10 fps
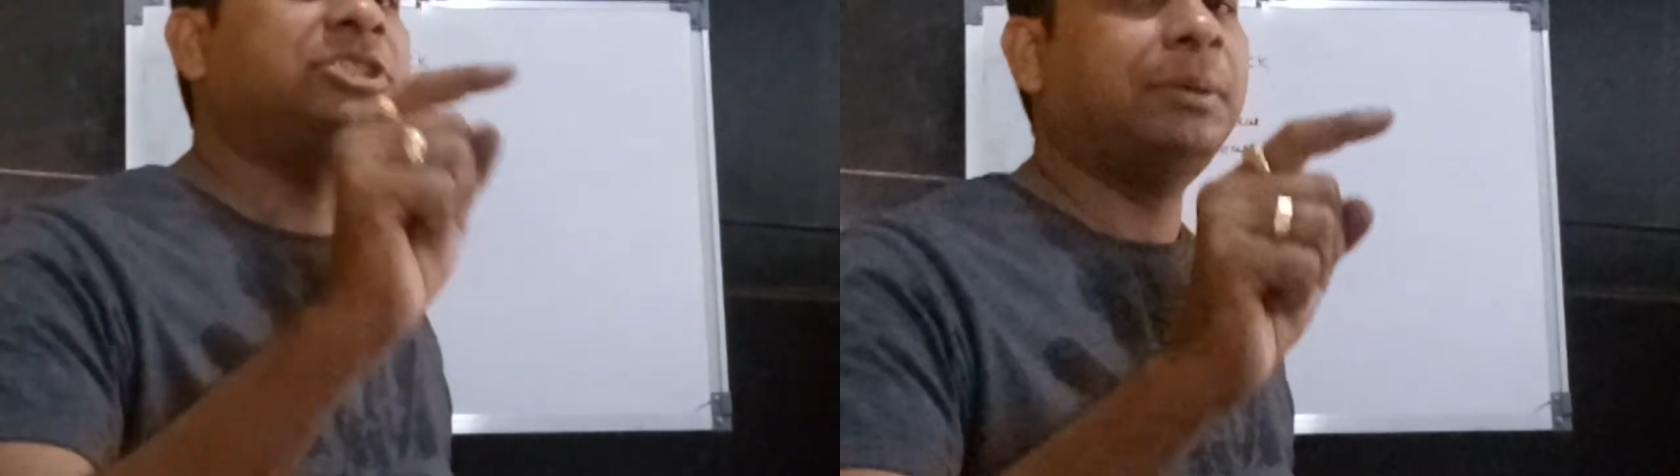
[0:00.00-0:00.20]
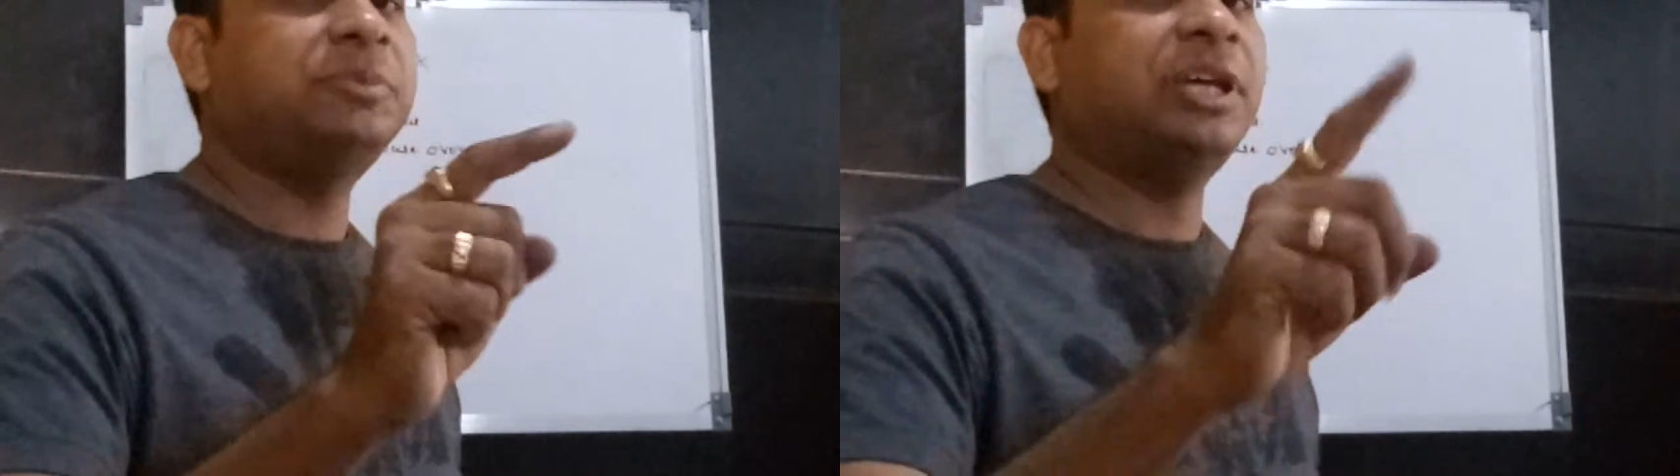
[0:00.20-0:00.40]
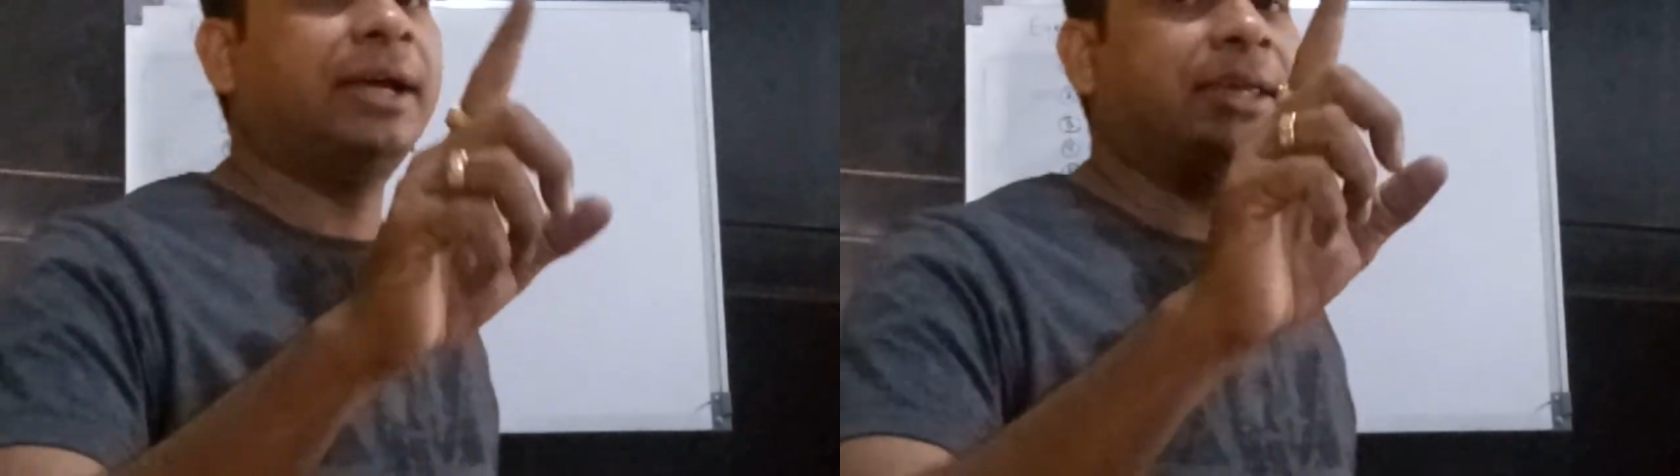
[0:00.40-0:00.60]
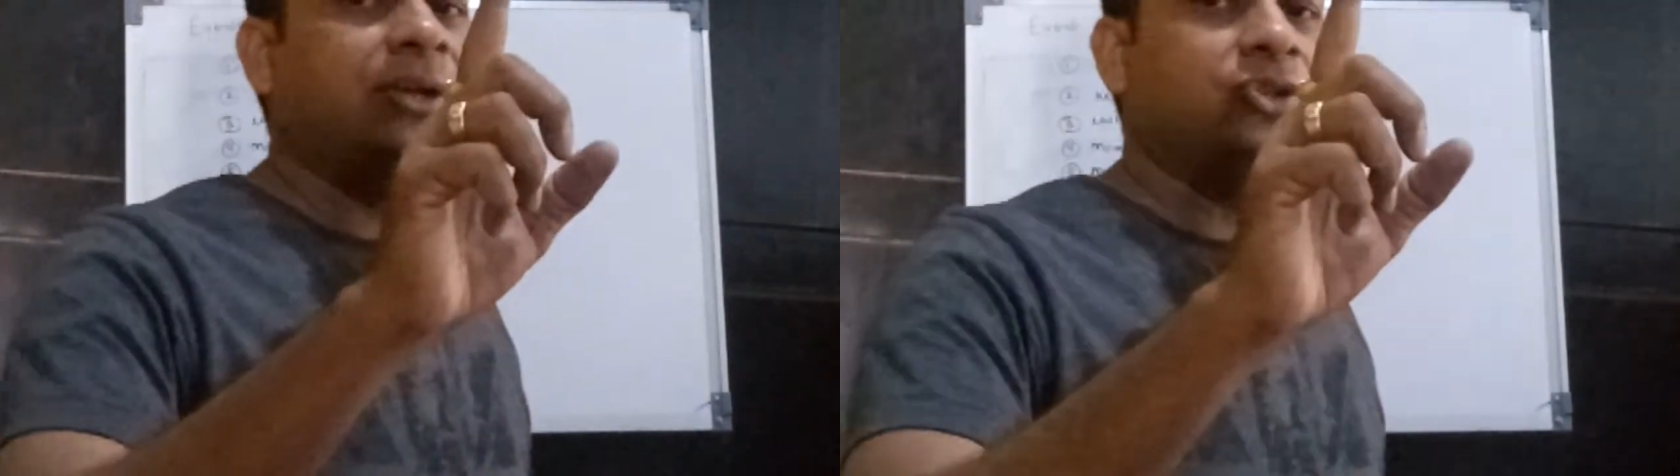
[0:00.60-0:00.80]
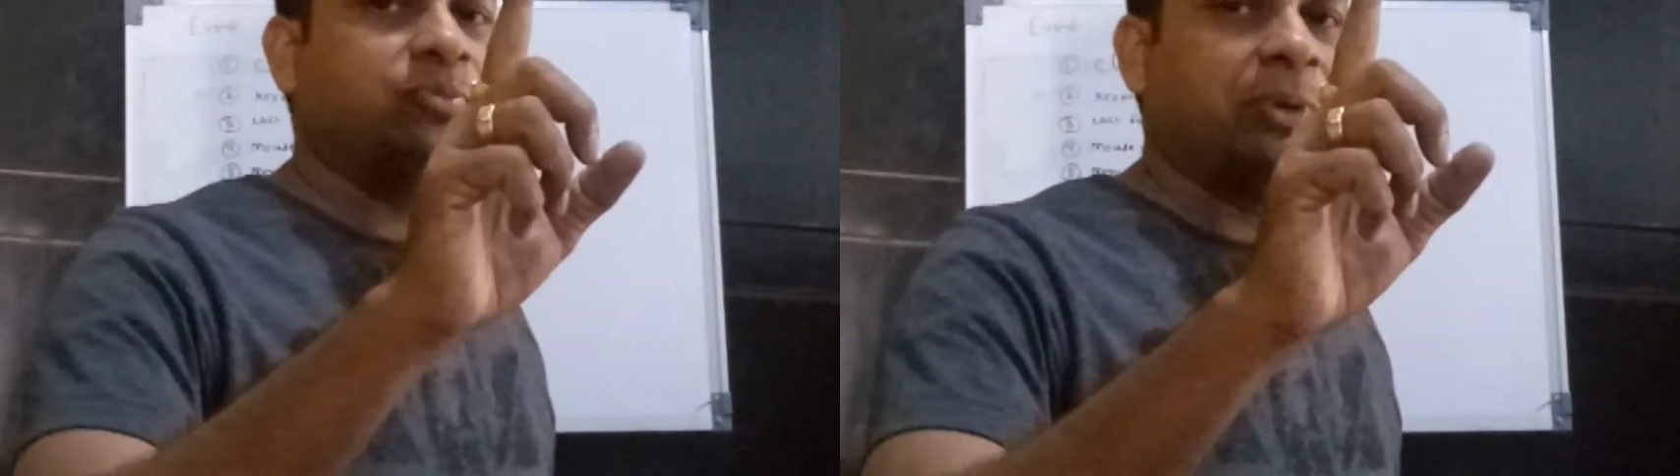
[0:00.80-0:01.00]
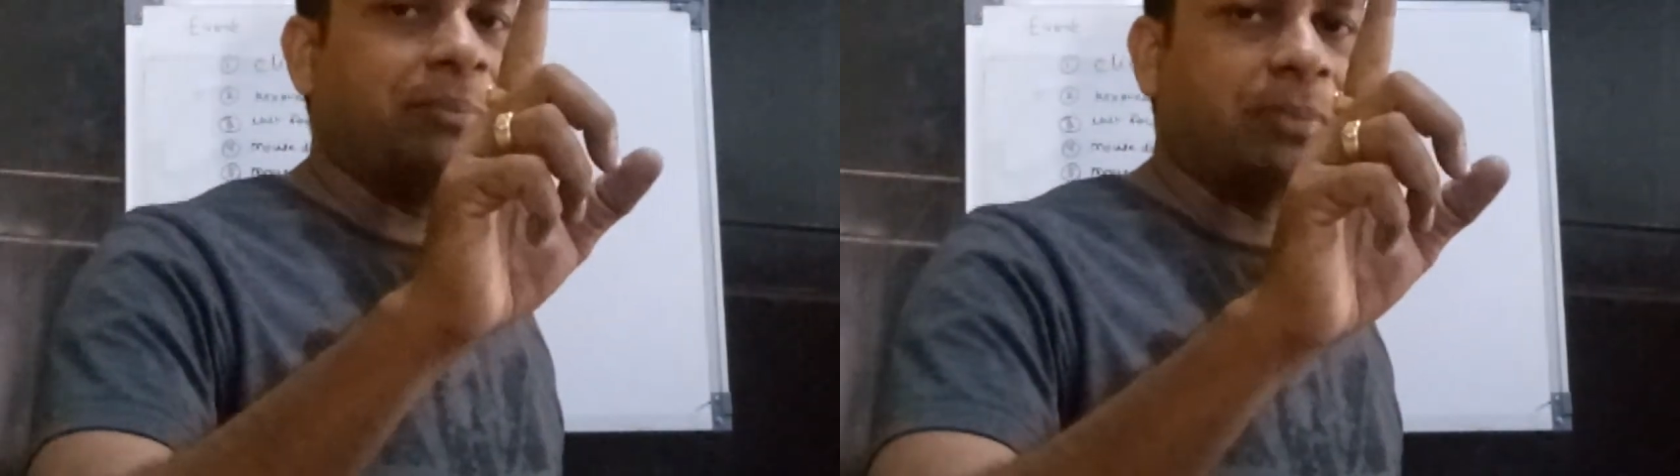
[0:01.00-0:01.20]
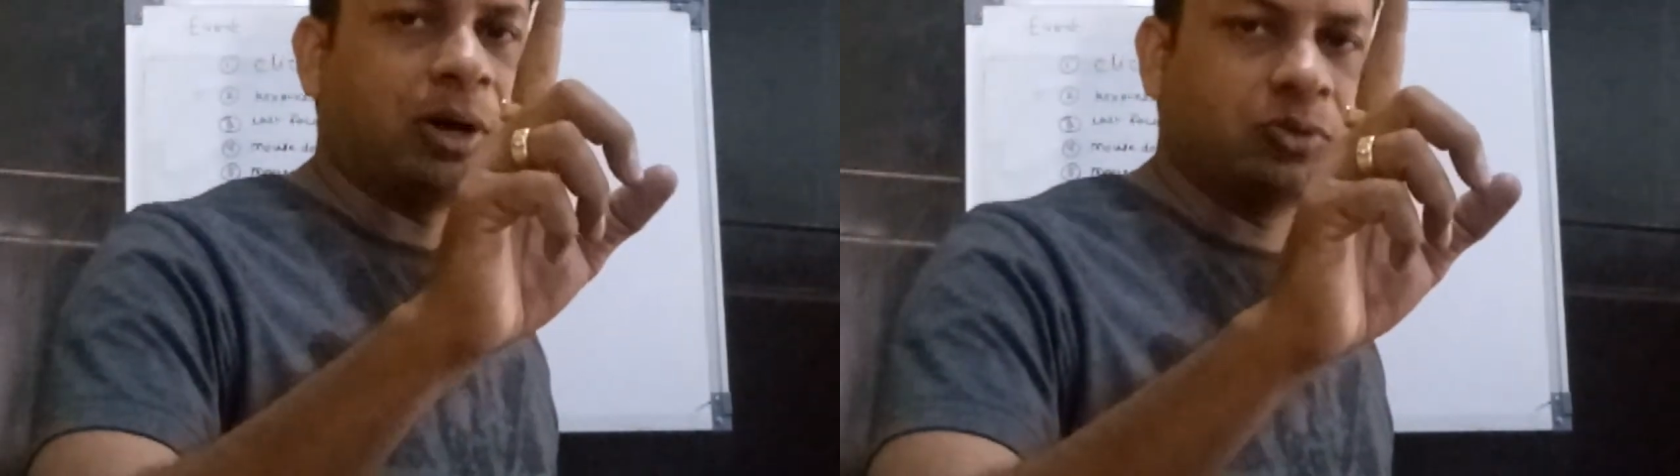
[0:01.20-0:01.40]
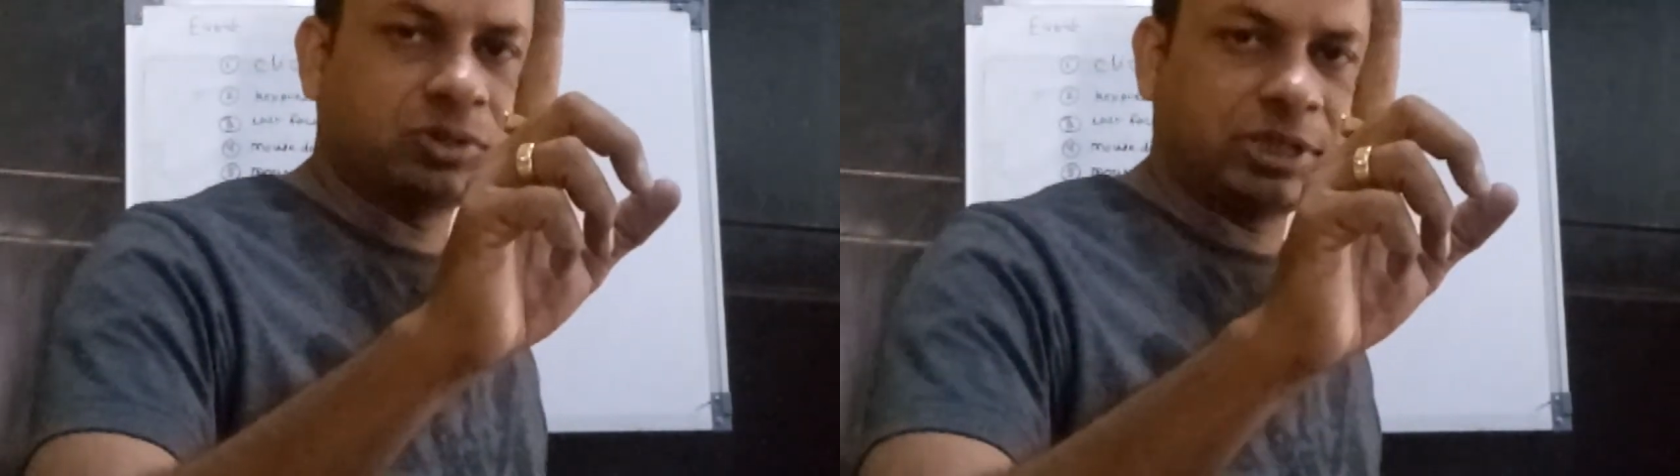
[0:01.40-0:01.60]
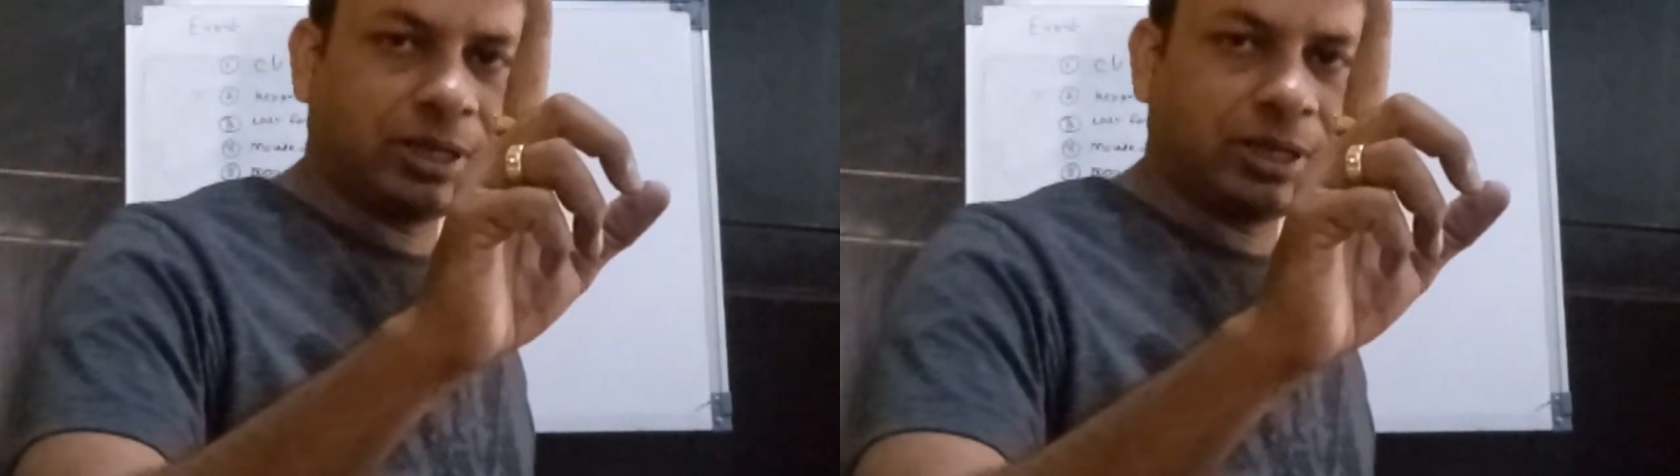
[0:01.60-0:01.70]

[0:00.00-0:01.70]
जब जाके उस पर माउस